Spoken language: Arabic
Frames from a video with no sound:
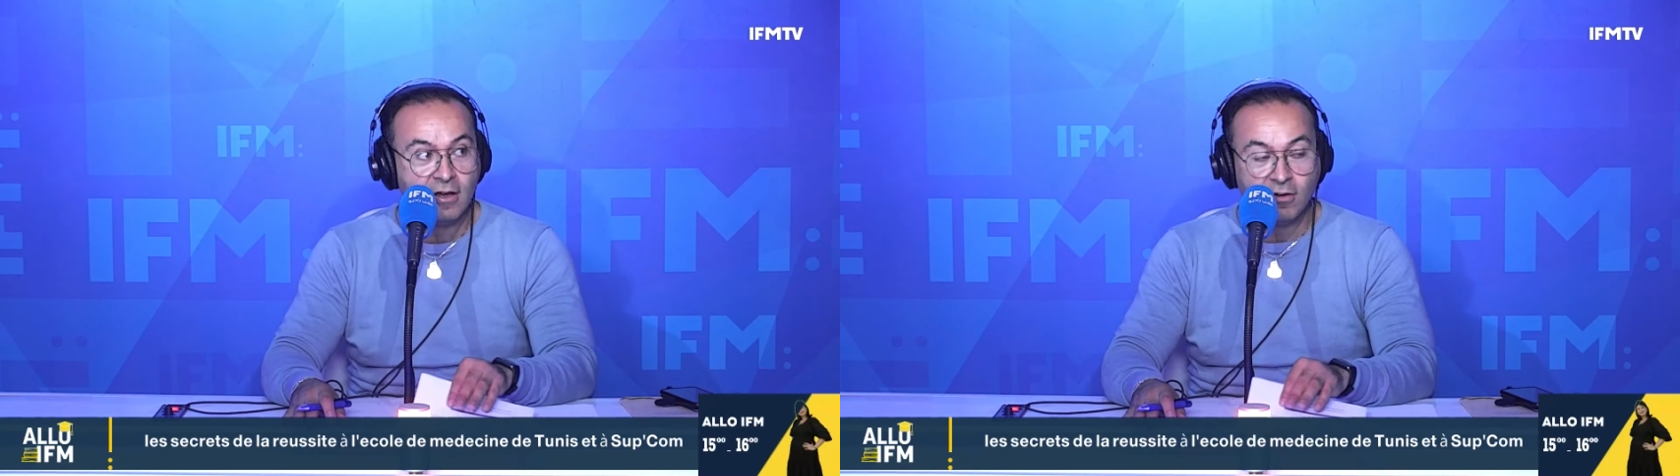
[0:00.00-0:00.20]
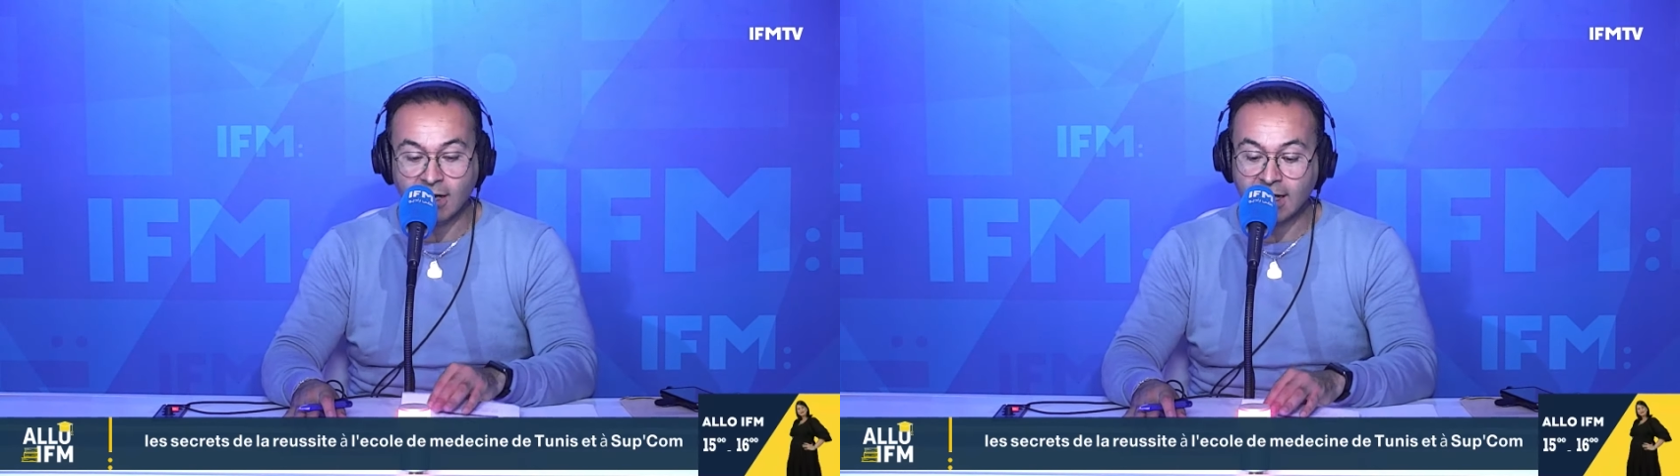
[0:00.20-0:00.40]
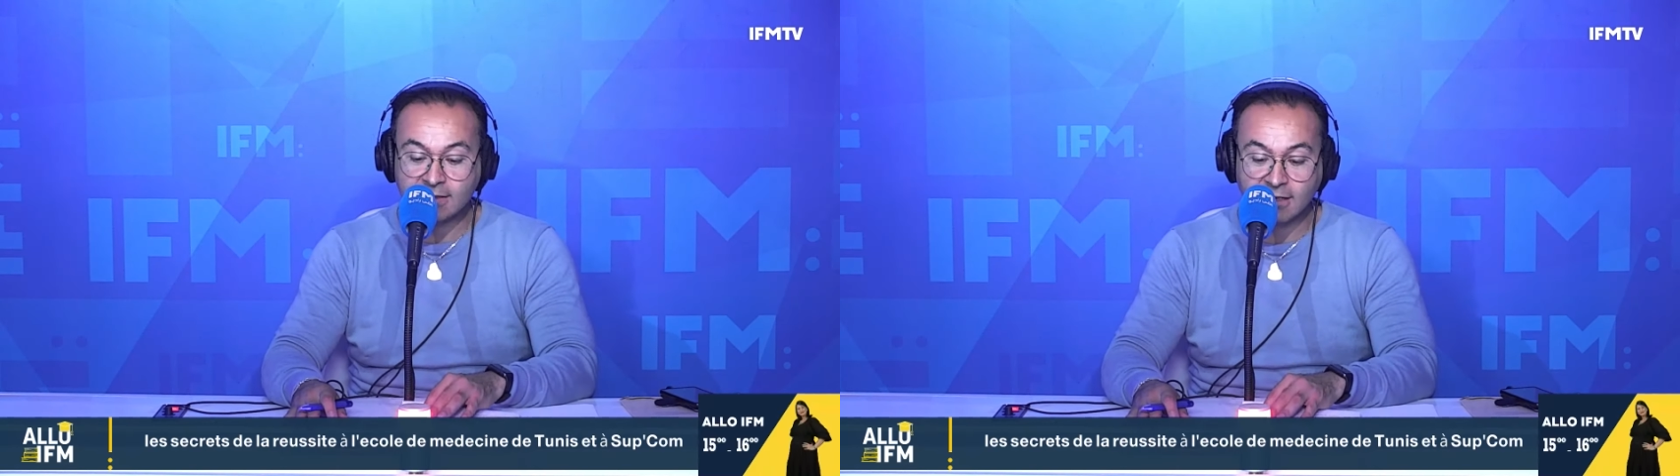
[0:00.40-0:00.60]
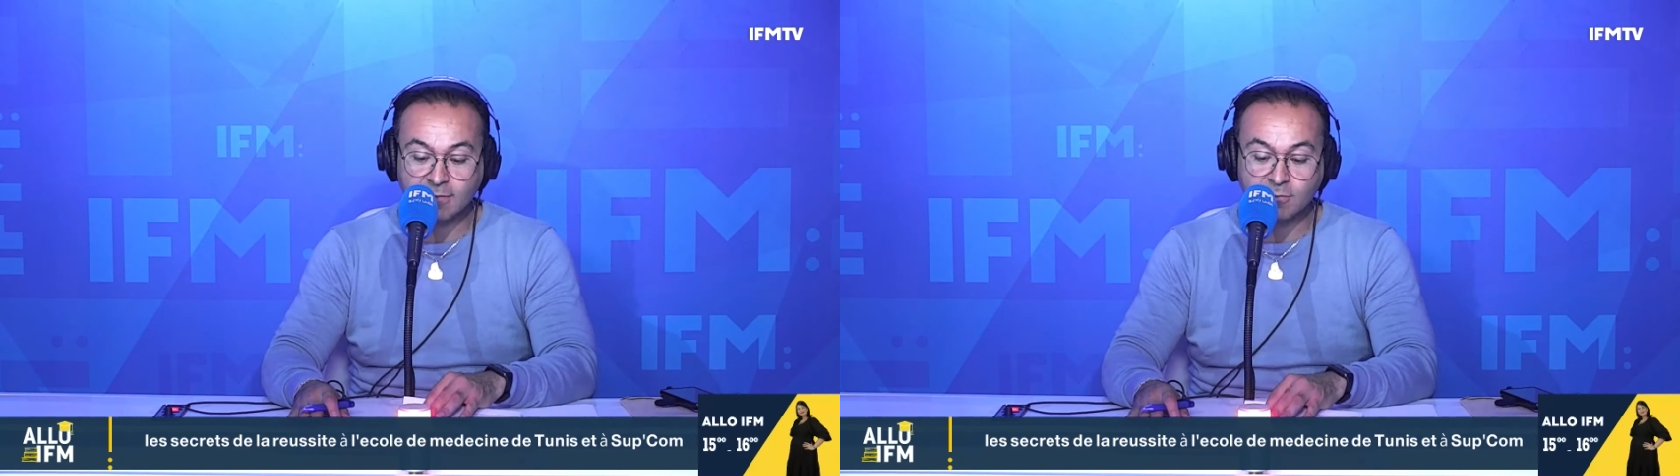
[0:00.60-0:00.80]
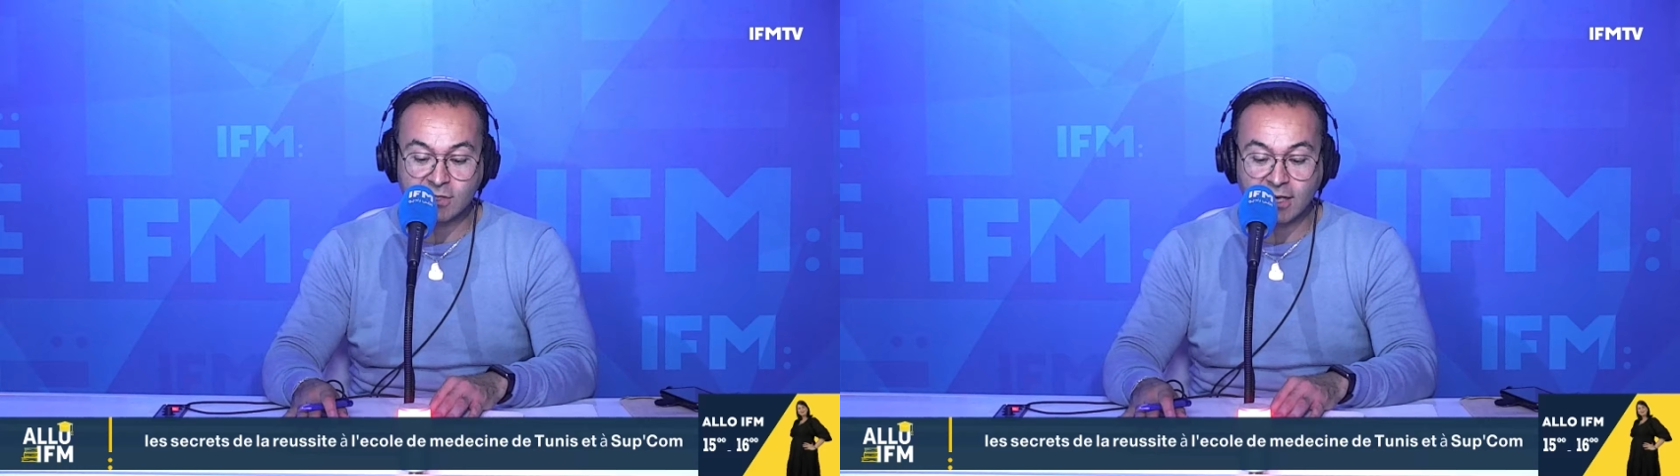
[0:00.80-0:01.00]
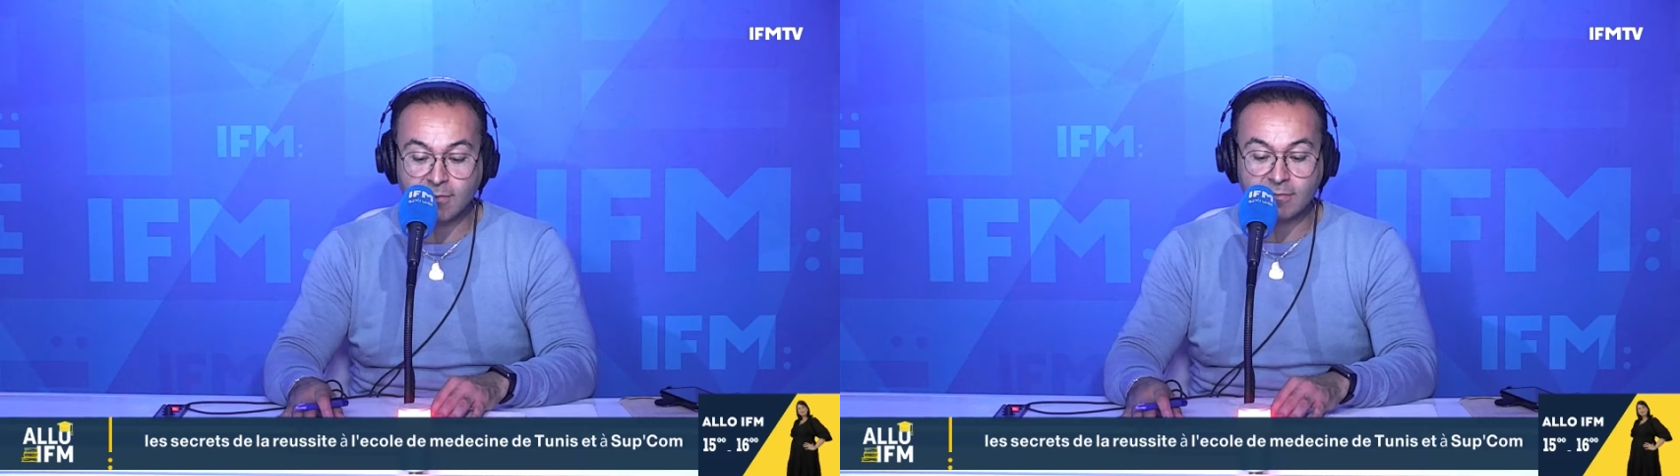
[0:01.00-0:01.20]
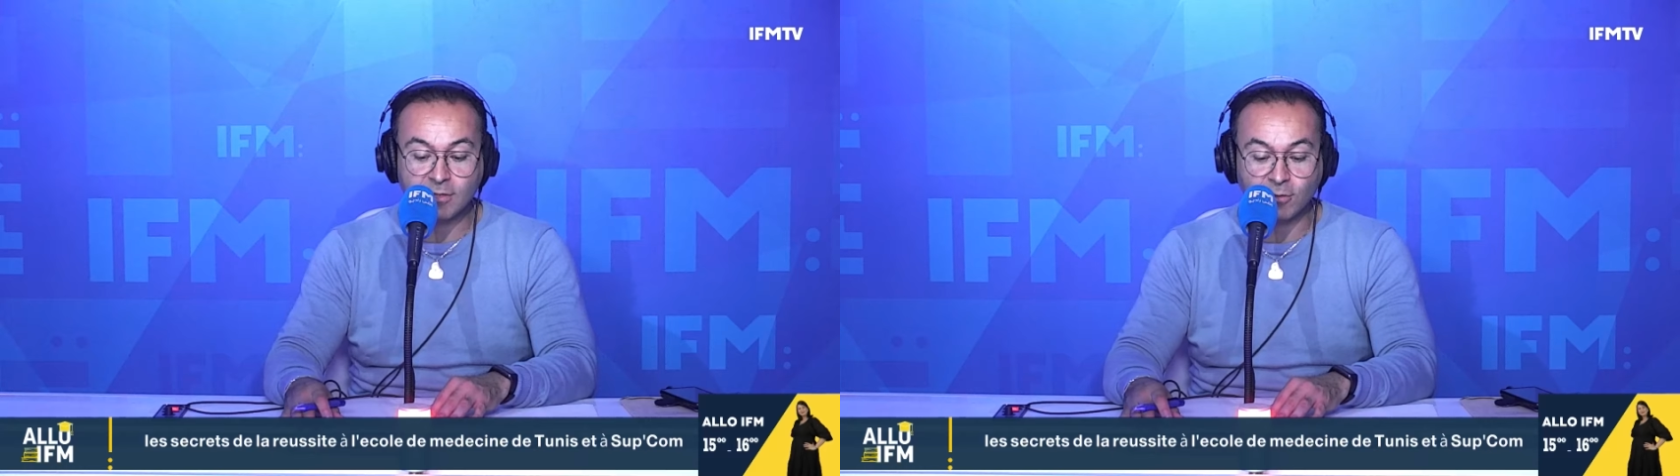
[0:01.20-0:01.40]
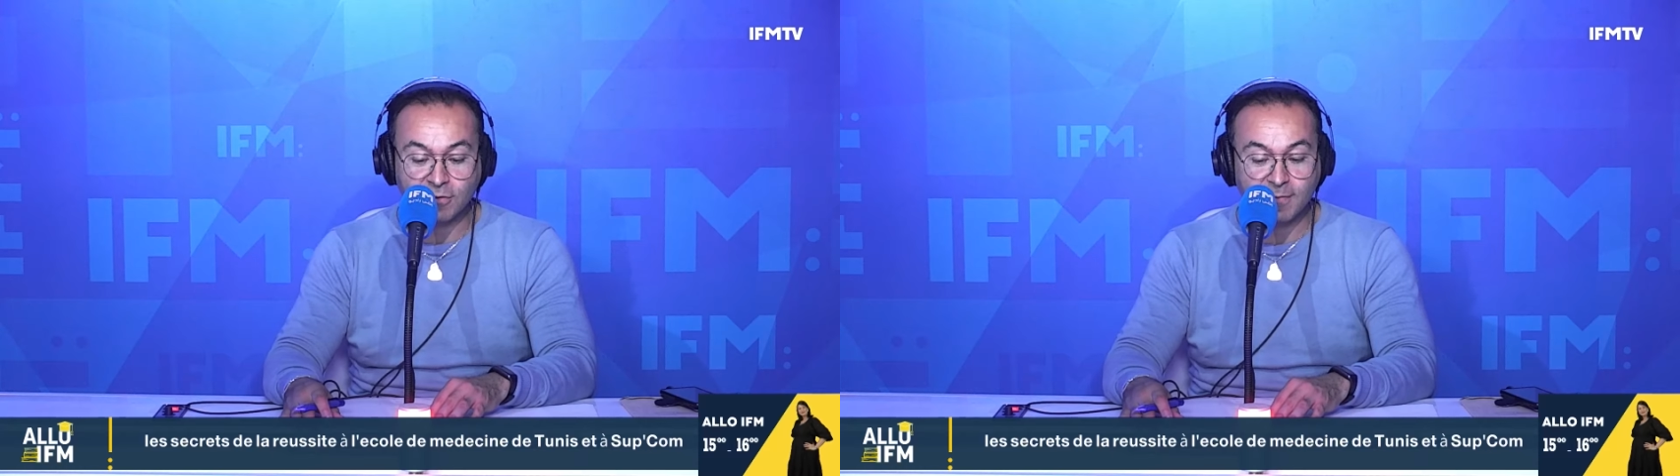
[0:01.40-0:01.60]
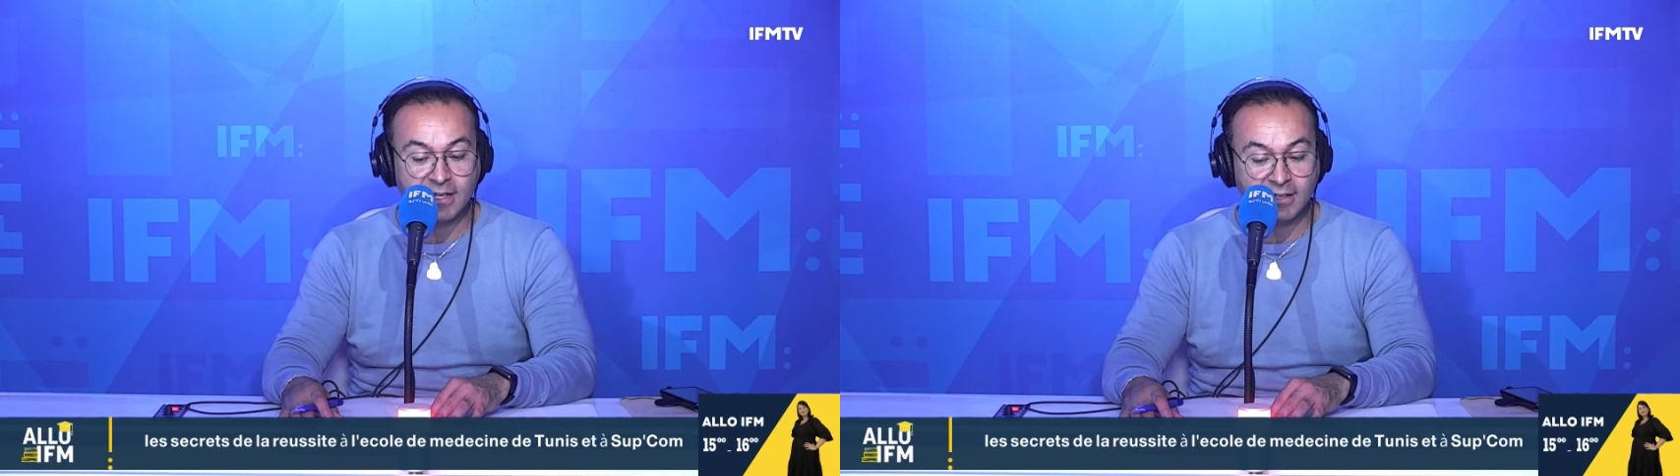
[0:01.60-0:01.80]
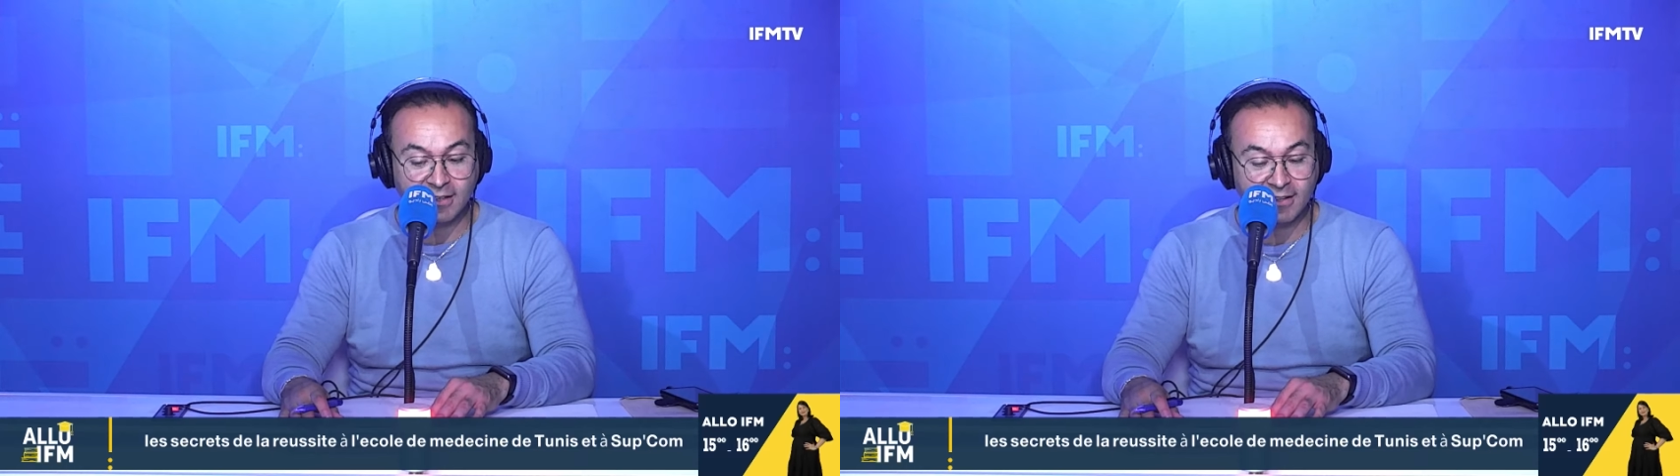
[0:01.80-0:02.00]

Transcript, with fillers: ولا اي طالب مستقبل نتاعو في مهنه